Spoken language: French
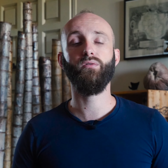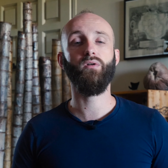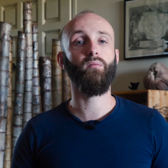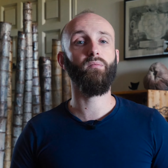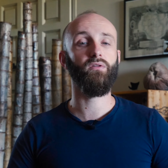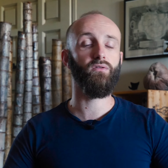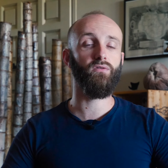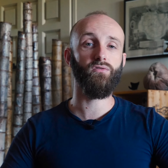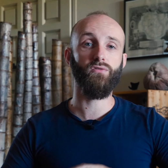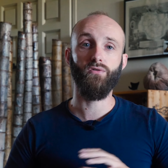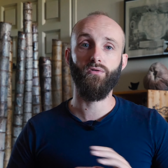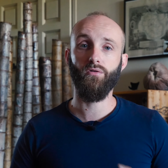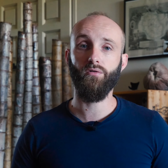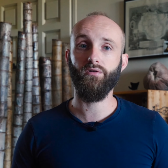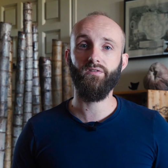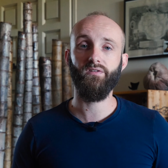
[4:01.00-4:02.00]
quoi maintenant, je
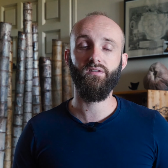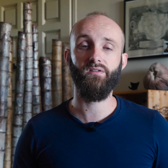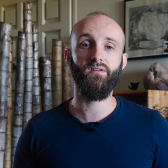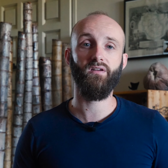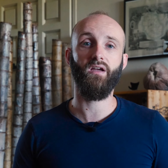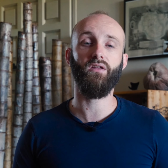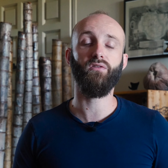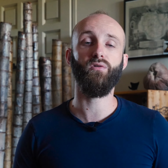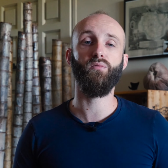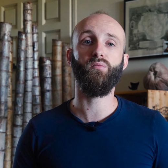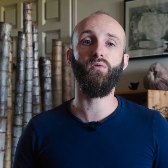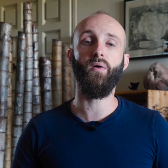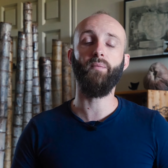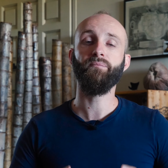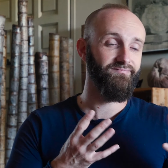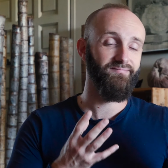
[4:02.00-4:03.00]
grossis
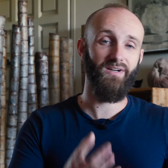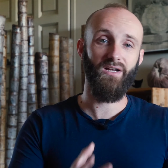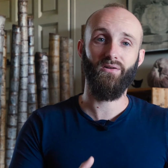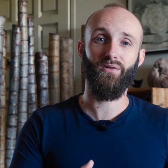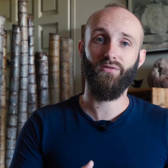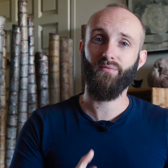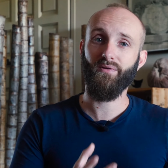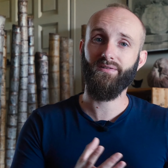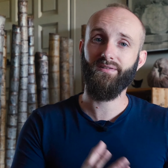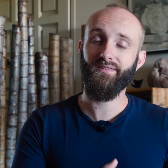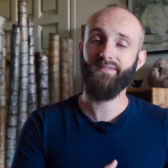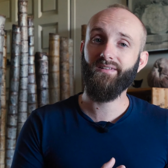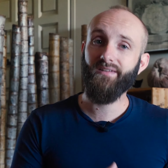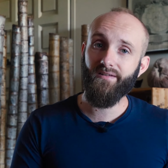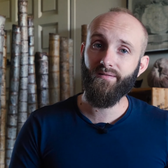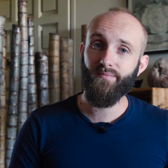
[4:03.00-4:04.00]
directement. Malheureusement, c'est
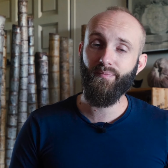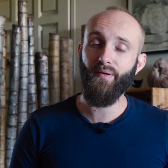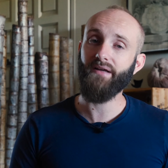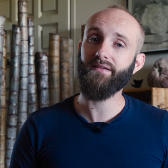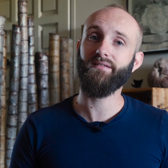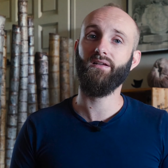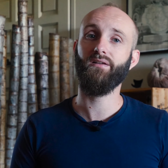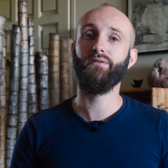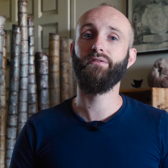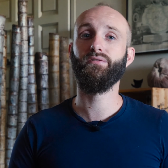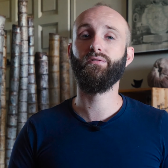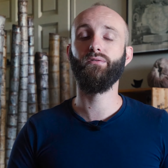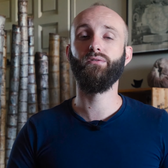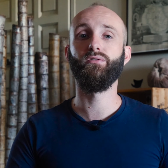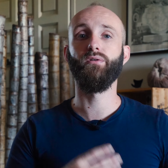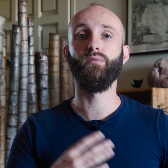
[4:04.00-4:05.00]
ce qui se passe à
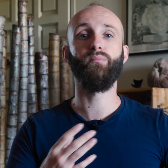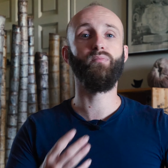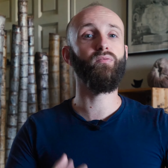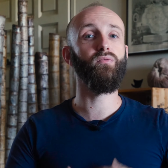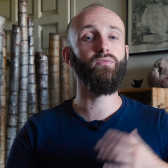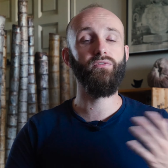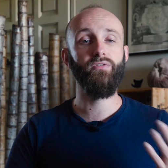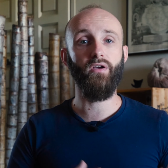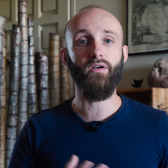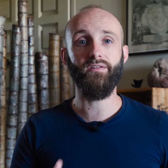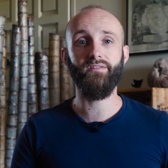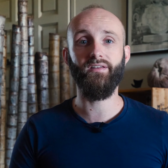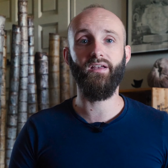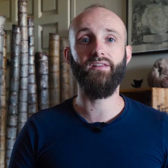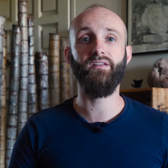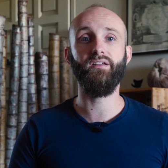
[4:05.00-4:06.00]
l'issue de
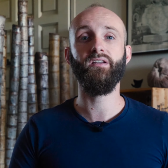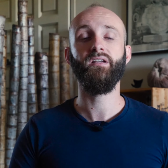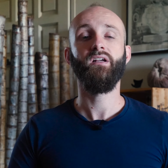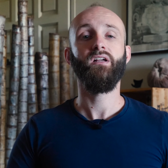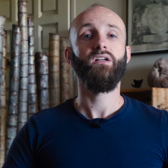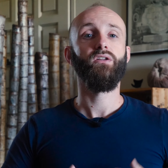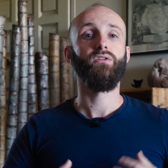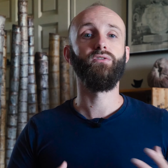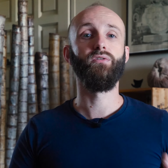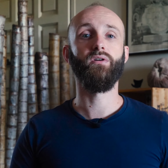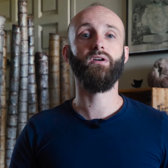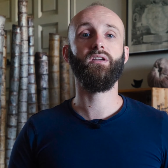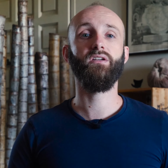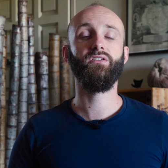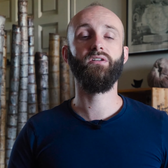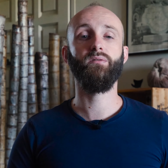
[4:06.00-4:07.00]
plusieurs années de
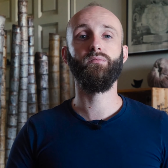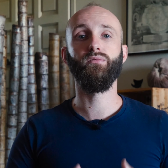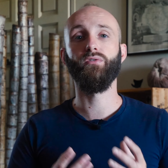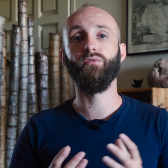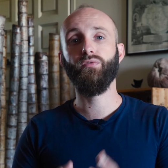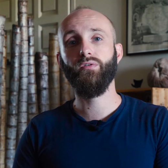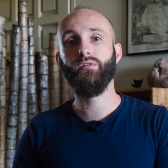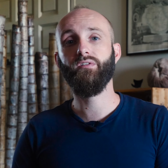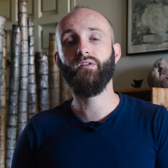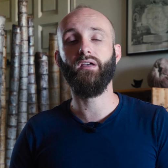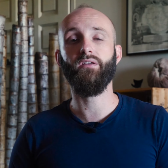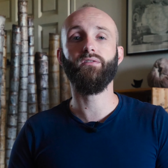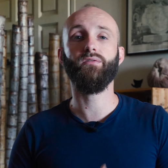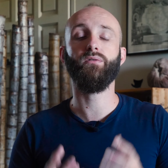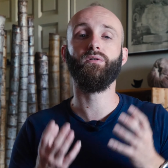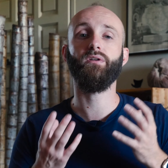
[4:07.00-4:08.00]
régime, de
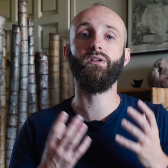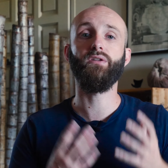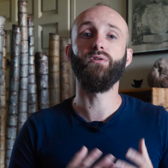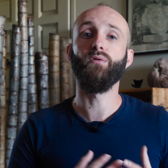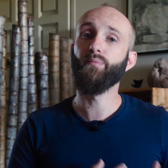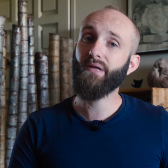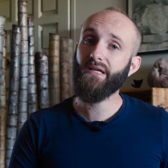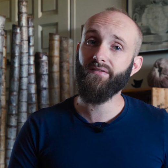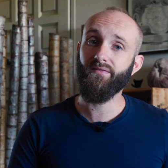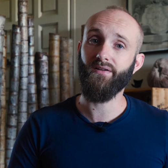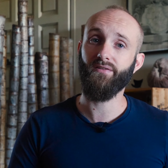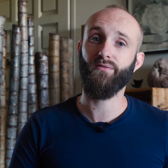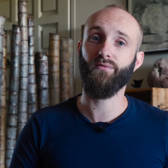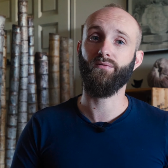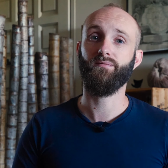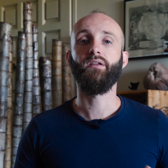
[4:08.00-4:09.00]
frustration et de
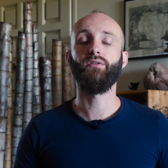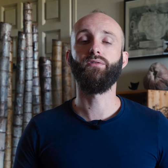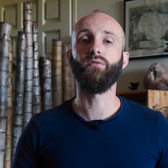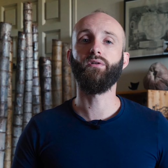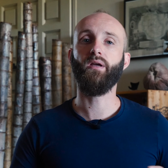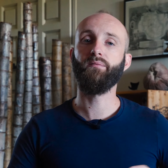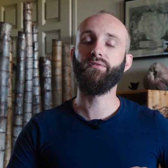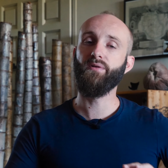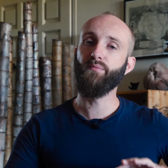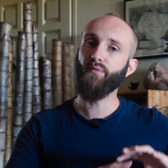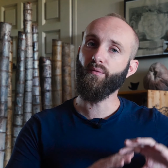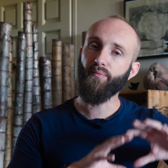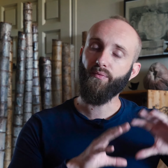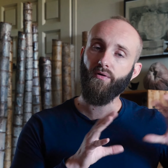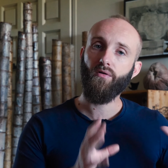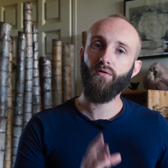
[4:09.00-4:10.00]
privation. Et donc un petit
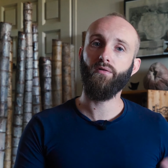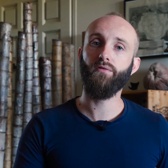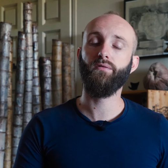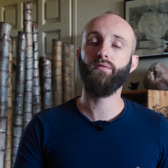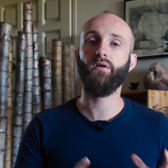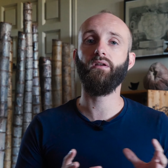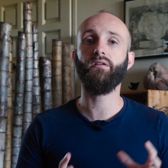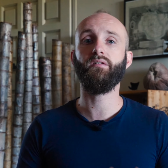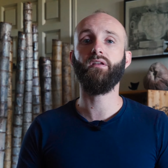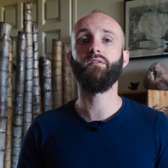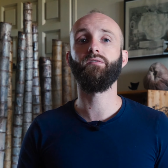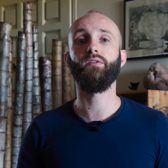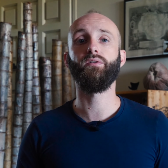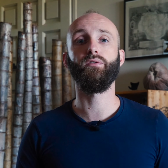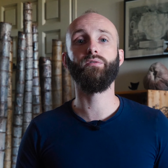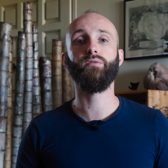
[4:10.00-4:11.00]
peu pour clôturer cette
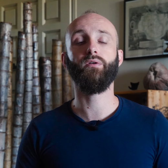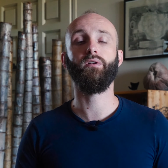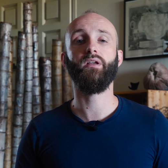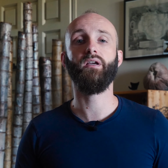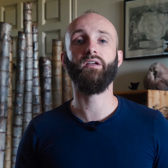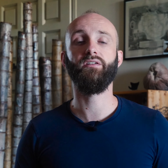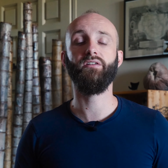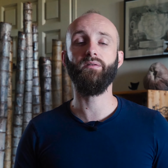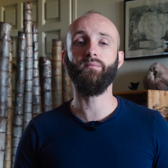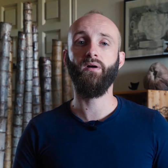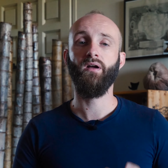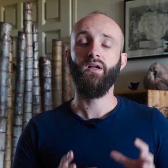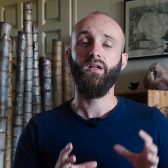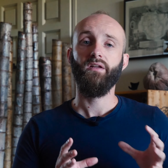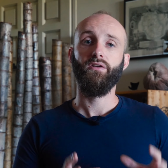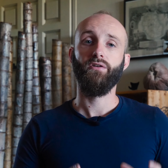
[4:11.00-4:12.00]
vidéo sur les régimes,
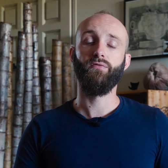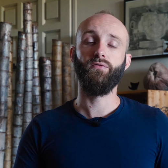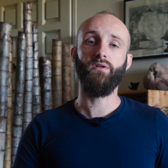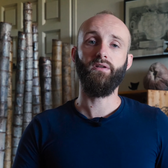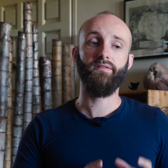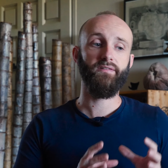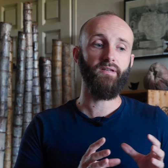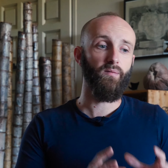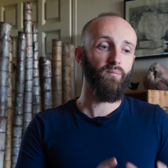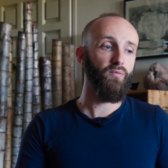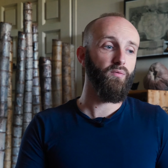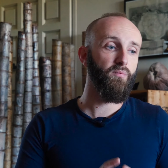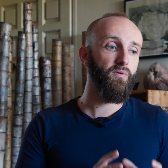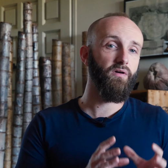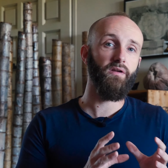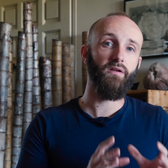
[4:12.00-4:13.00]
je voulais
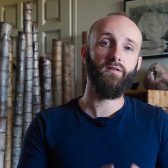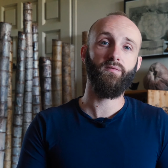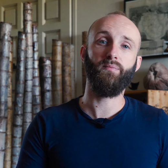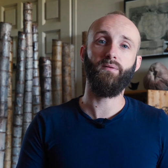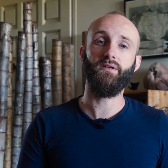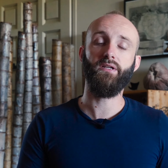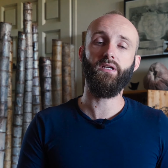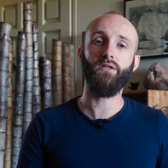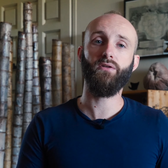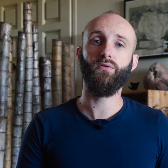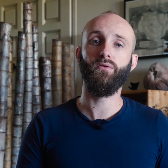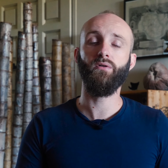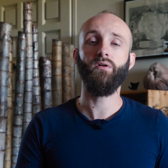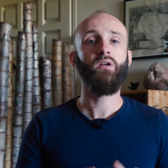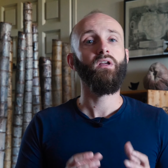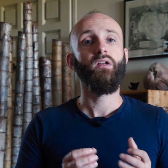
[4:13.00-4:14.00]
simplement expliquer
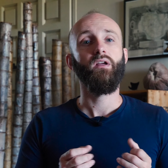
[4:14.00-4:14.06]
que